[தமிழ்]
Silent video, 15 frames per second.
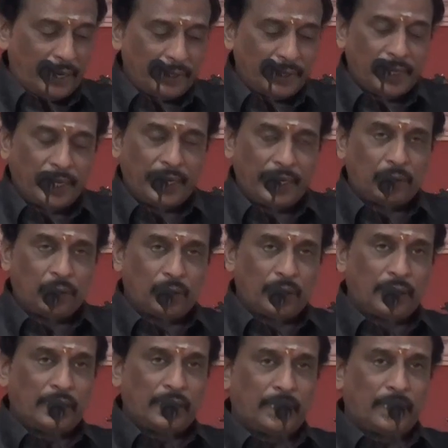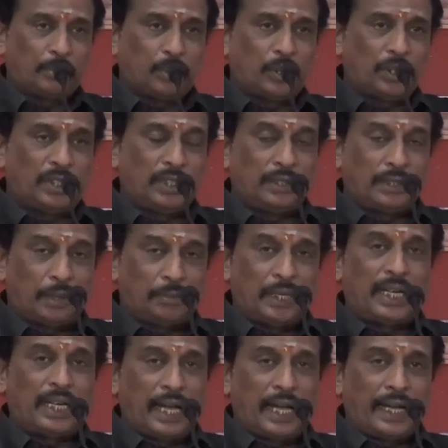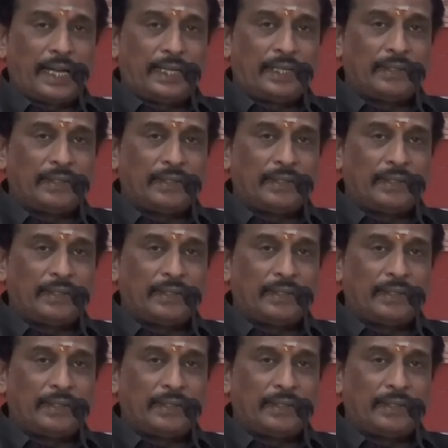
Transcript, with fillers: இதழை தொடங்குகின்ற பொழுது தமிழுக்காக